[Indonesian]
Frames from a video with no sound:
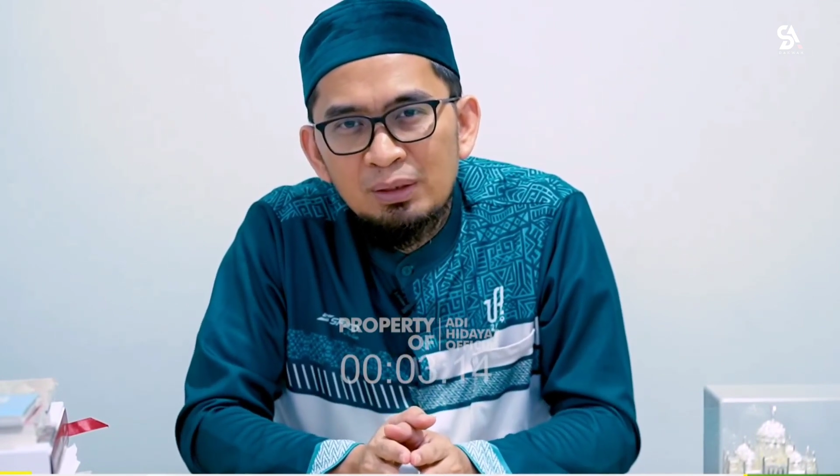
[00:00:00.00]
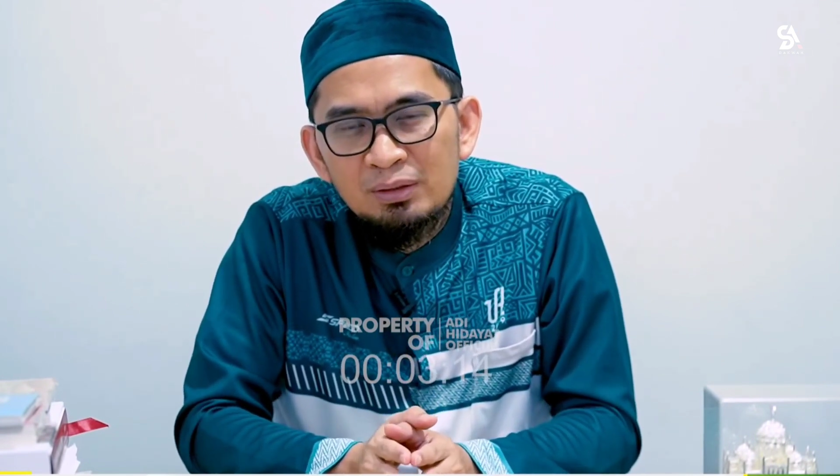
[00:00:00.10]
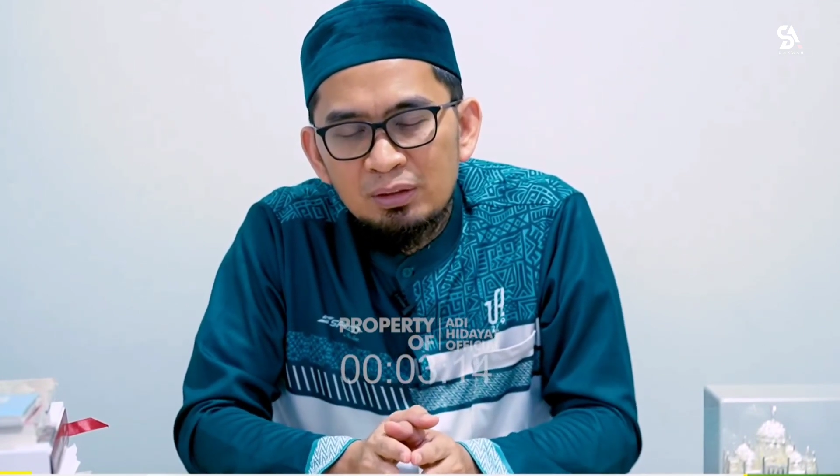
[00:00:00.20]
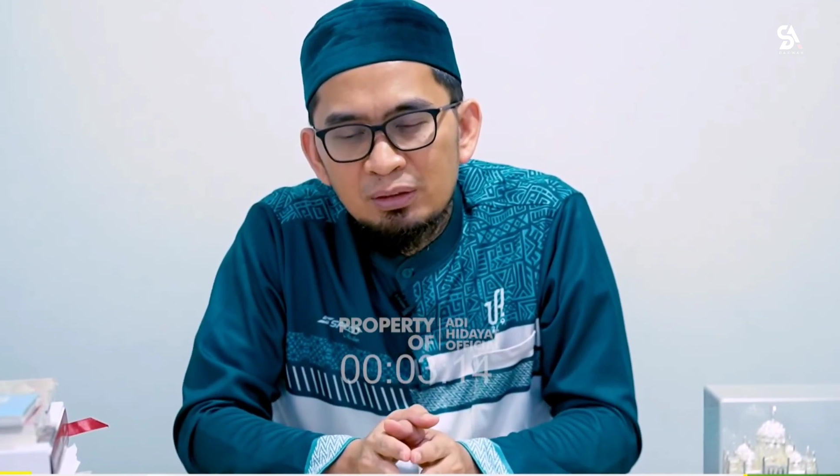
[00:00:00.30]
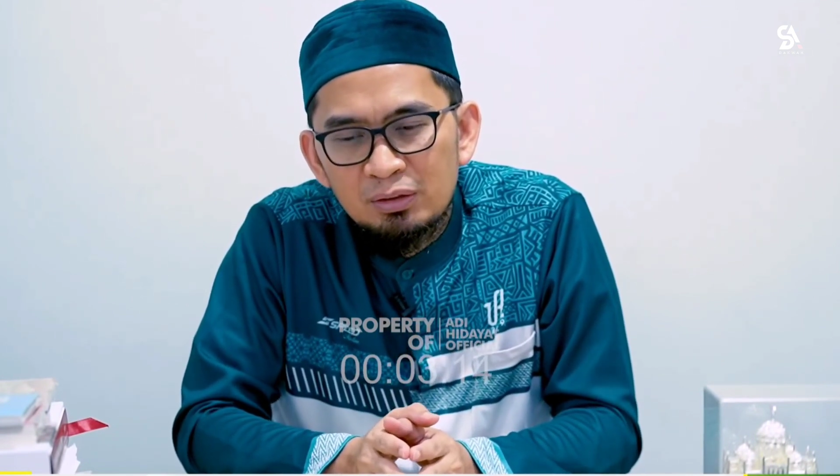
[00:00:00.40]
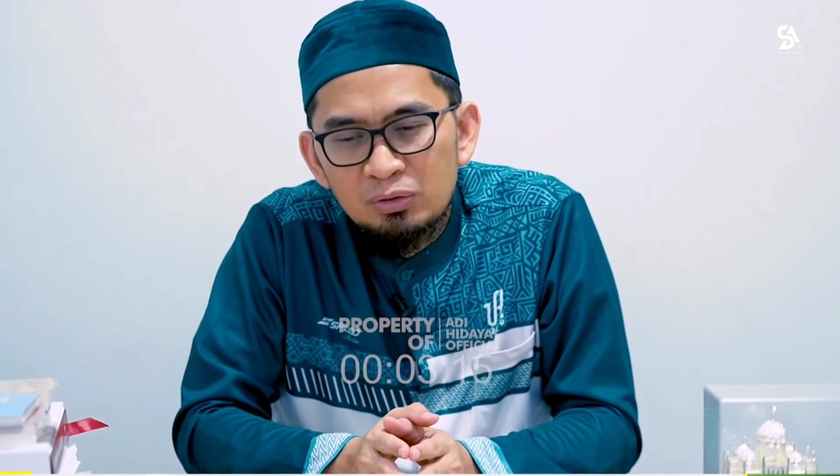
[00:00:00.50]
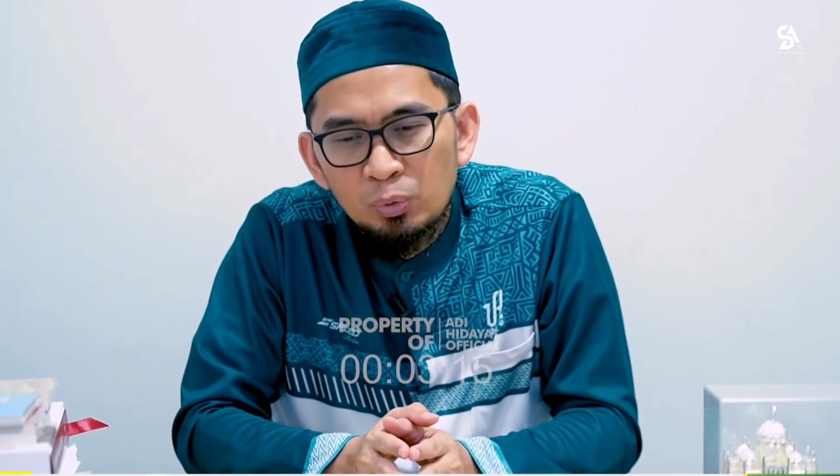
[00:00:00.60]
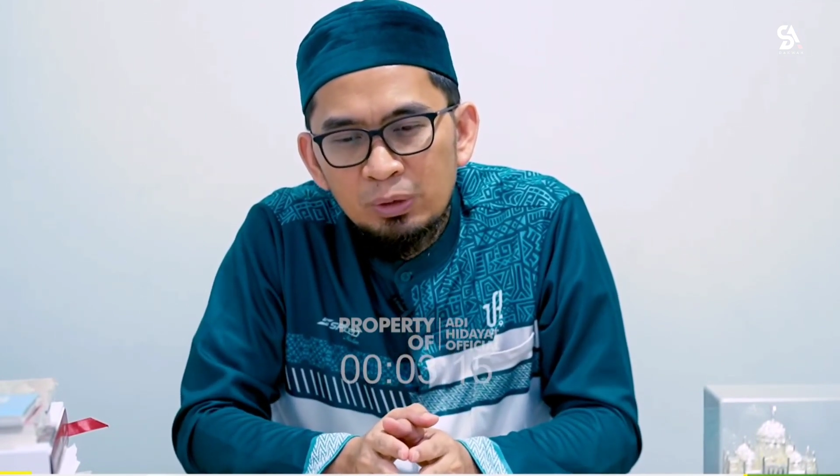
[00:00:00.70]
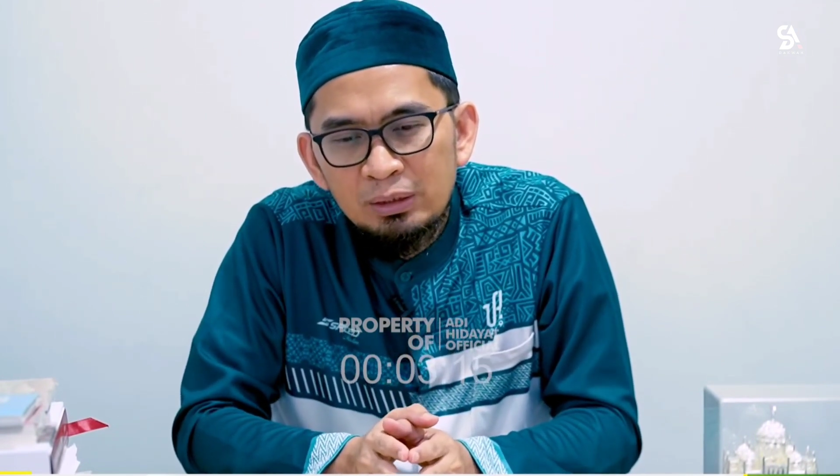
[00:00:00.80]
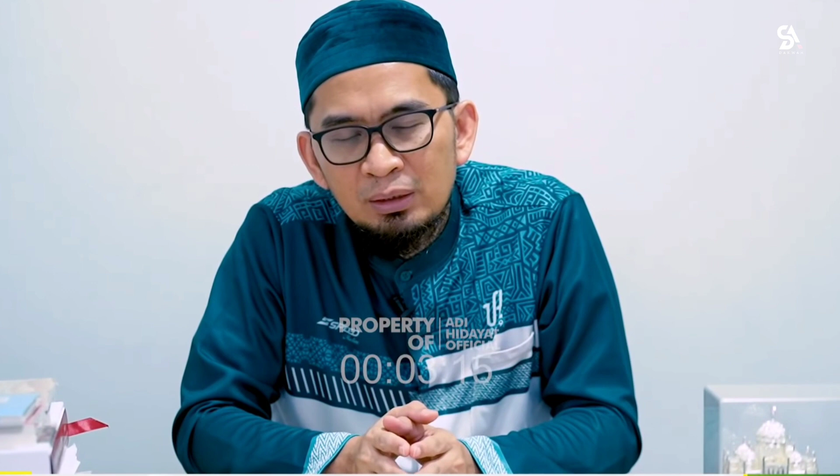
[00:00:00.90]
sehingga
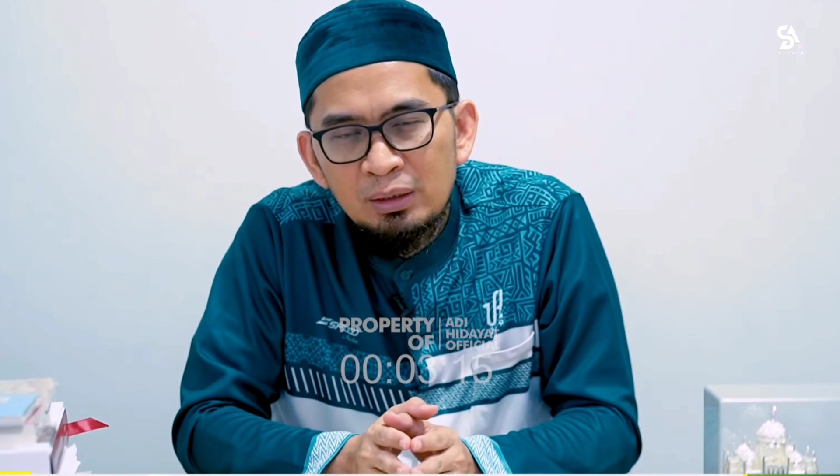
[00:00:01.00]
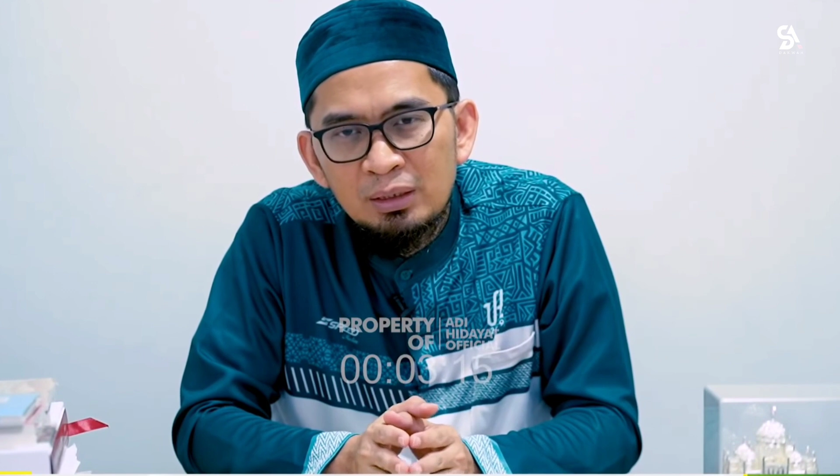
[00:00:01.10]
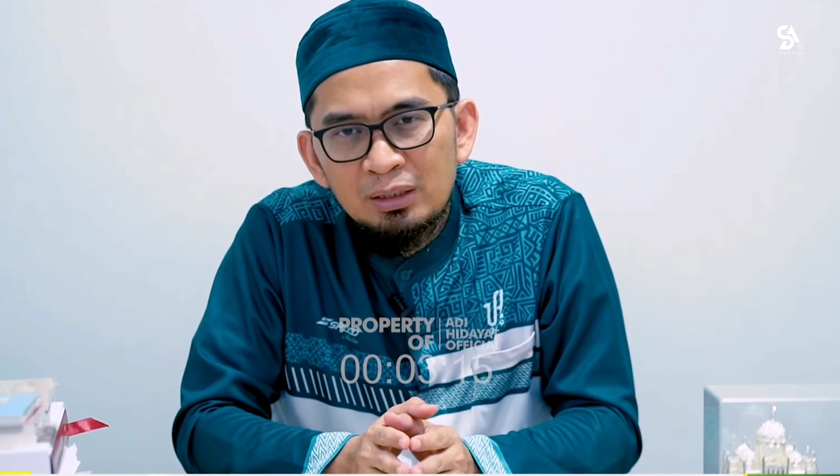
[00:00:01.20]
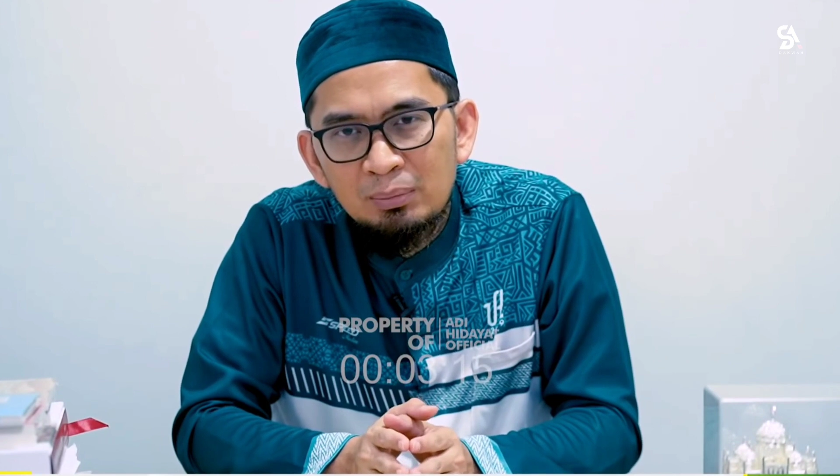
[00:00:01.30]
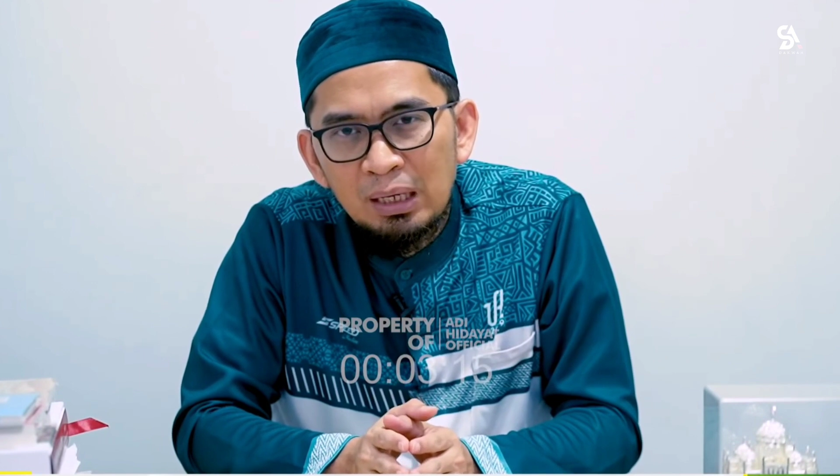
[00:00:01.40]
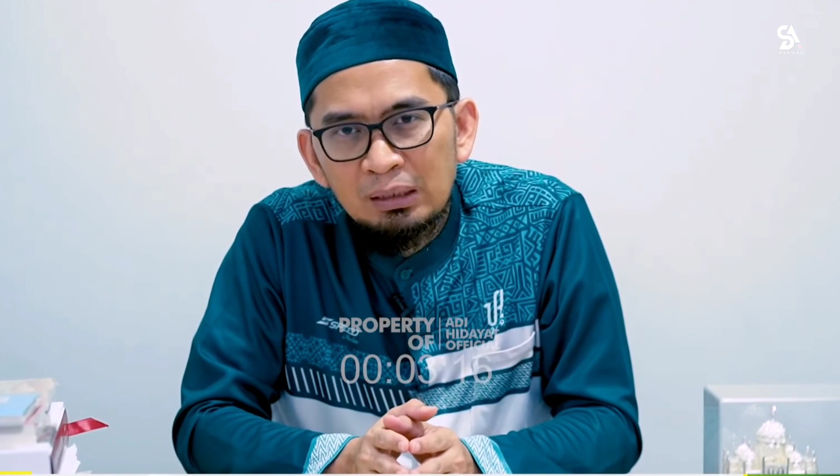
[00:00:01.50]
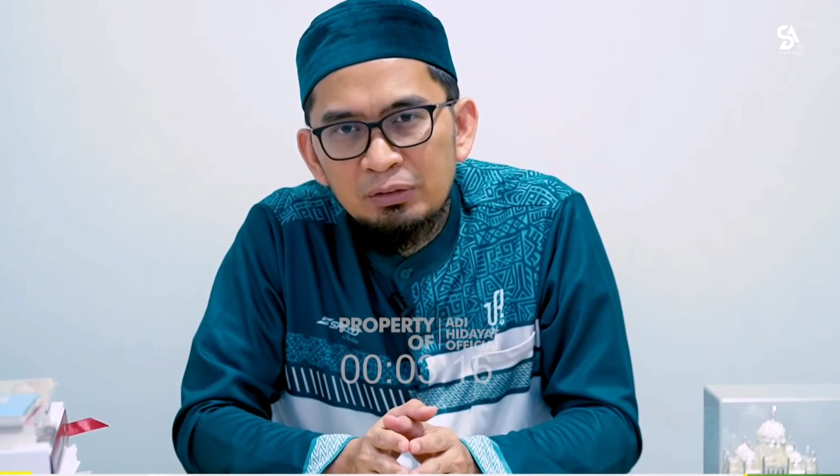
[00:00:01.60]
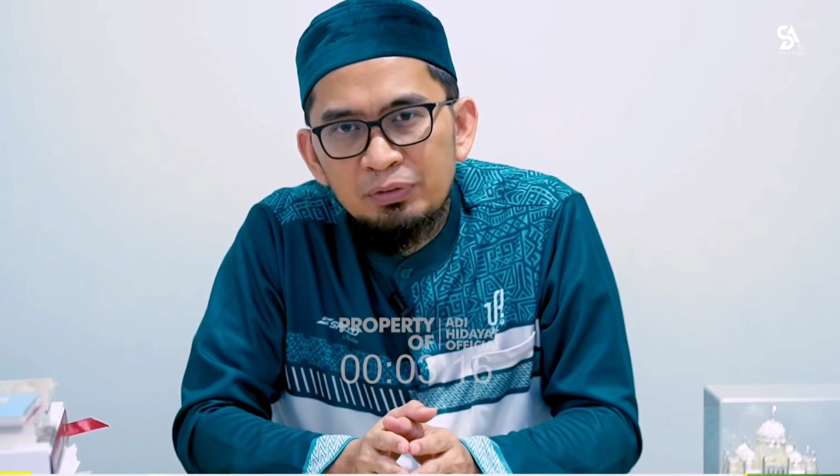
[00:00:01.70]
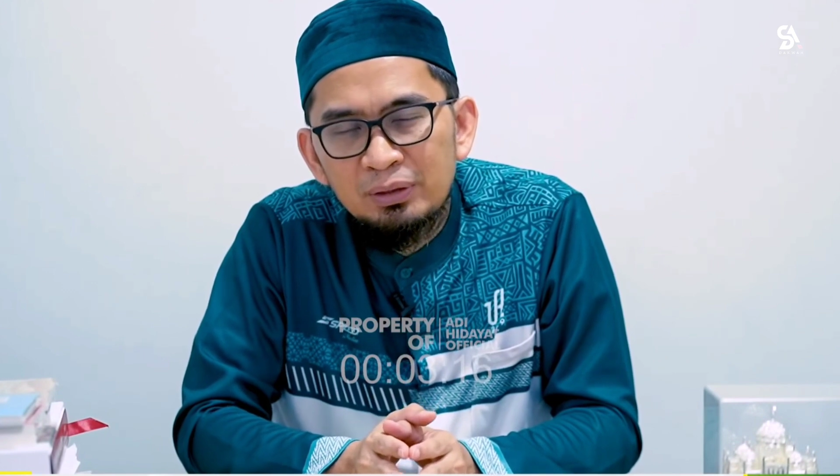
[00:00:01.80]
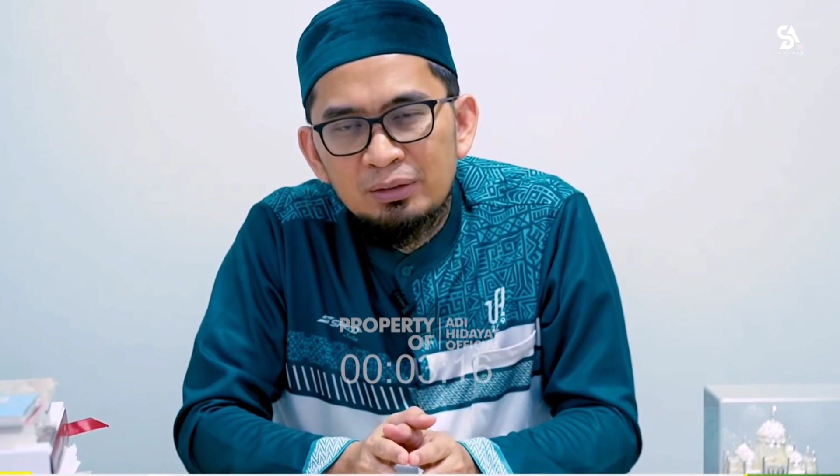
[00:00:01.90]
sulit kita
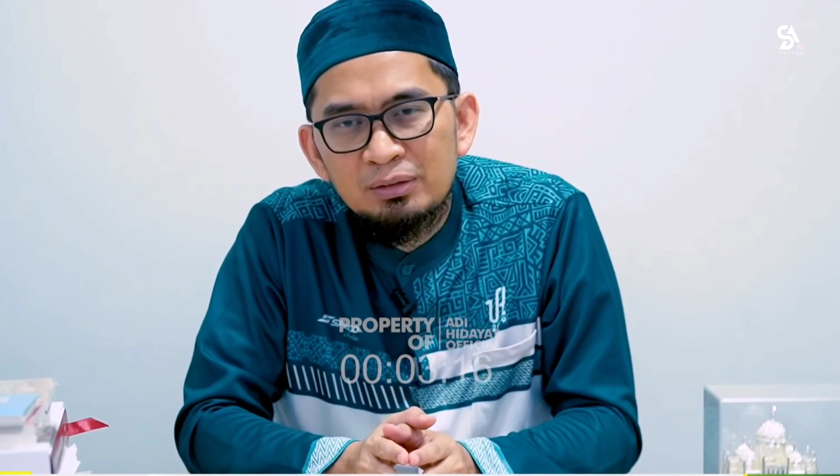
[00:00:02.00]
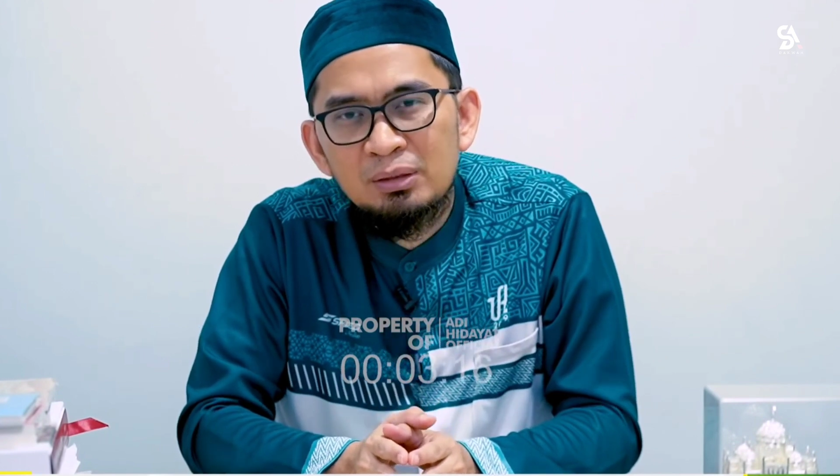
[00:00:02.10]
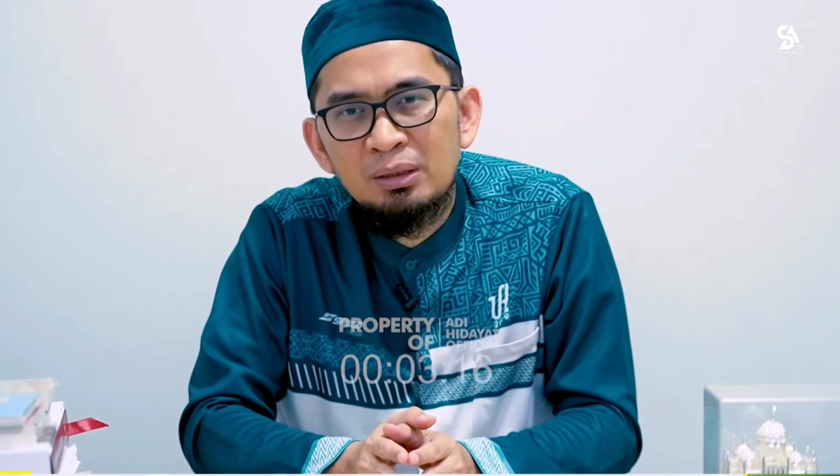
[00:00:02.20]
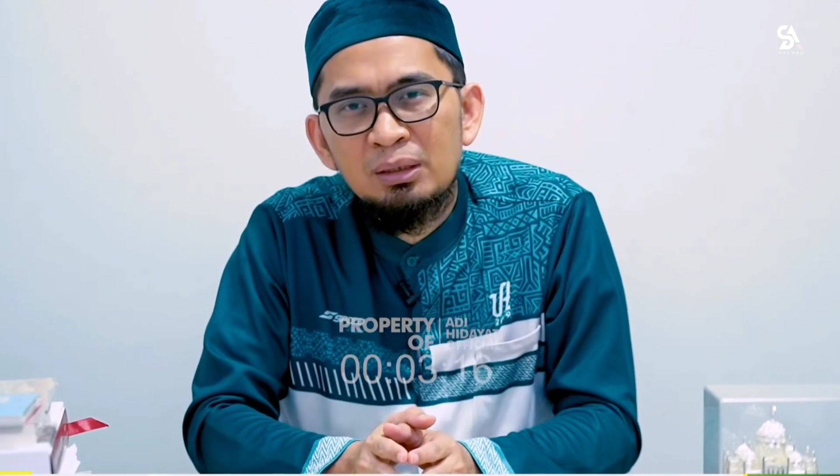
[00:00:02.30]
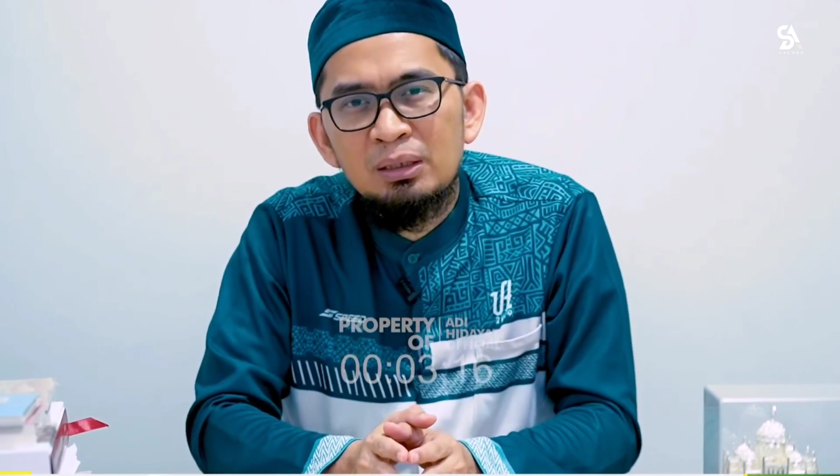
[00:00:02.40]
beraktivitas.